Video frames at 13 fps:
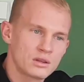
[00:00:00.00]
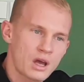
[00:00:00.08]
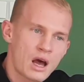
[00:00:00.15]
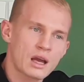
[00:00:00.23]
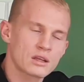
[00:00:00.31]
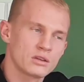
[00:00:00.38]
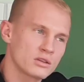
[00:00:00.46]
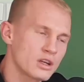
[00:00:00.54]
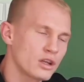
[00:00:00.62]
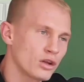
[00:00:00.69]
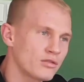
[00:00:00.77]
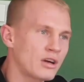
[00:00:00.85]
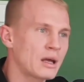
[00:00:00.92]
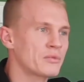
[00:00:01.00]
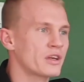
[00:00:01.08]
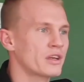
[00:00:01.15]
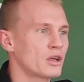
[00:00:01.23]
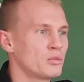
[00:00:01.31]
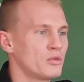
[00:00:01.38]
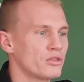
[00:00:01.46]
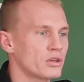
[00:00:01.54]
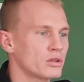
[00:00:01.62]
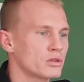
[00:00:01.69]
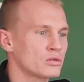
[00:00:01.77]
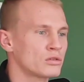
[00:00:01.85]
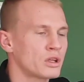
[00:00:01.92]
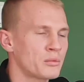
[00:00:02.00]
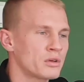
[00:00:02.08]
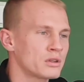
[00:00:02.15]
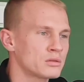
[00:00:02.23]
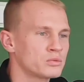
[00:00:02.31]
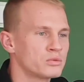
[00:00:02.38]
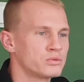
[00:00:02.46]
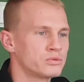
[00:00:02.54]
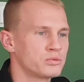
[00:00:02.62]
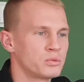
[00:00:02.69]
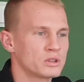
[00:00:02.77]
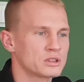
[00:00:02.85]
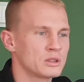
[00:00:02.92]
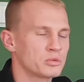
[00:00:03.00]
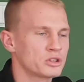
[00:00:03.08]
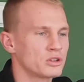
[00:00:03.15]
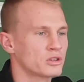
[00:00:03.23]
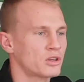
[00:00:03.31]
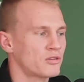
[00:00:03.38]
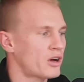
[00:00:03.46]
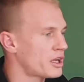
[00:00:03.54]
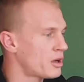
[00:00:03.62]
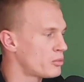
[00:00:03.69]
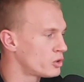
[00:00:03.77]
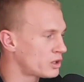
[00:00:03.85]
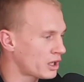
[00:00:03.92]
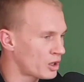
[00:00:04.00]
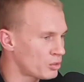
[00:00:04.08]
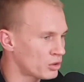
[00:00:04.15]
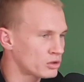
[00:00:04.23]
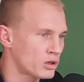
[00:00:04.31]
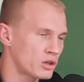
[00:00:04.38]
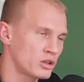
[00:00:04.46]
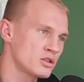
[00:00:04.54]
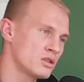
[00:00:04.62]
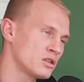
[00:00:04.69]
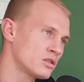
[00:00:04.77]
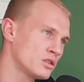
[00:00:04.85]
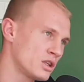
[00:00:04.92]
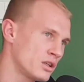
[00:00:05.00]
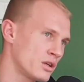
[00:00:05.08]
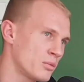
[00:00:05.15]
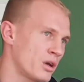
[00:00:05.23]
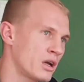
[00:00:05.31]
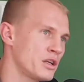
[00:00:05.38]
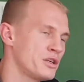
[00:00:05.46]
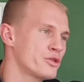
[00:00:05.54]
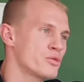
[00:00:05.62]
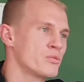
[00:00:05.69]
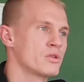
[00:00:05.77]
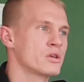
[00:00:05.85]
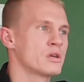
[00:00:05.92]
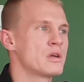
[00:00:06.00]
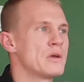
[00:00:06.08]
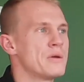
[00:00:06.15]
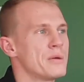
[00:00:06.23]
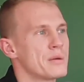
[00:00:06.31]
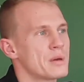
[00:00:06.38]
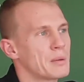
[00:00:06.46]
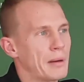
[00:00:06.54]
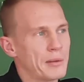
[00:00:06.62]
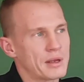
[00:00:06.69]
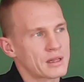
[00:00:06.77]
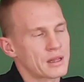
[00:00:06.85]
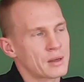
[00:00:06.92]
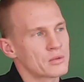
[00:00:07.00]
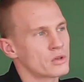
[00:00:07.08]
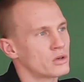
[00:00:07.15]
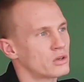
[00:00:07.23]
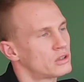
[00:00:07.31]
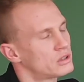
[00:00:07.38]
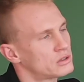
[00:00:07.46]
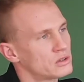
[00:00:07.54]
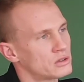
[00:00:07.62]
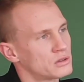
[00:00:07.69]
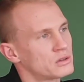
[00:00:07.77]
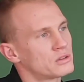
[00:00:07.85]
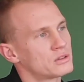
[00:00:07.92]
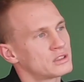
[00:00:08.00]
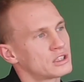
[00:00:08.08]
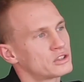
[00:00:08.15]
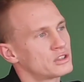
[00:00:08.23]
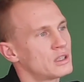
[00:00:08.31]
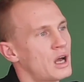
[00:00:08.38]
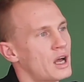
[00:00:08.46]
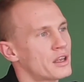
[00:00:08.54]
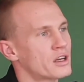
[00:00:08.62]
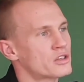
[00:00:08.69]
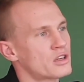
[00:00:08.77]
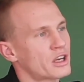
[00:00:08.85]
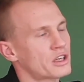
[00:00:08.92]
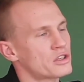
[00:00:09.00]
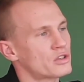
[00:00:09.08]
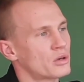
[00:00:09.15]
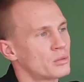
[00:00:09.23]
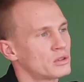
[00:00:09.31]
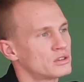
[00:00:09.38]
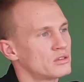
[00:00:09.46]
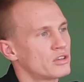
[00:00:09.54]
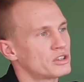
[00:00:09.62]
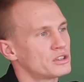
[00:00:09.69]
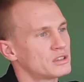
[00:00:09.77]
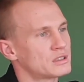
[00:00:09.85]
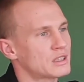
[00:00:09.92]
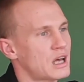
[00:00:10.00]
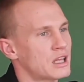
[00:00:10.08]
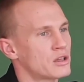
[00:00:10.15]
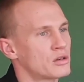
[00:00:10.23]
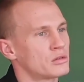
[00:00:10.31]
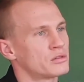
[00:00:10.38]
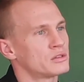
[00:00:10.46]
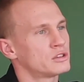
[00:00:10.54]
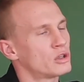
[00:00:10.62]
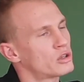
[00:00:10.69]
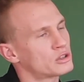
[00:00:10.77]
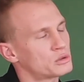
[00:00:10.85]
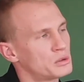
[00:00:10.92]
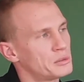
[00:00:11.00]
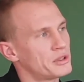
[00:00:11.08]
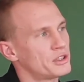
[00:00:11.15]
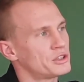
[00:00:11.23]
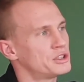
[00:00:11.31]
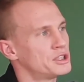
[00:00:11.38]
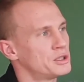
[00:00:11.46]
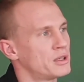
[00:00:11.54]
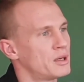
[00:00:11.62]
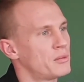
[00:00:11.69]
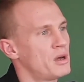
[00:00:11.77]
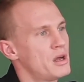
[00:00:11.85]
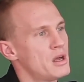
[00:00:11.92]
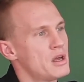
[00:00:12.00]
Tak, no trenowałem, tak jak mówię, no tutaj mocne przygotowania były takie motoryczne, codziennie biegaliśmy, pamiętam, no do, do zażygania, czy jakieś obozy właśnie z kadrą, z dorosłymi jeździłem,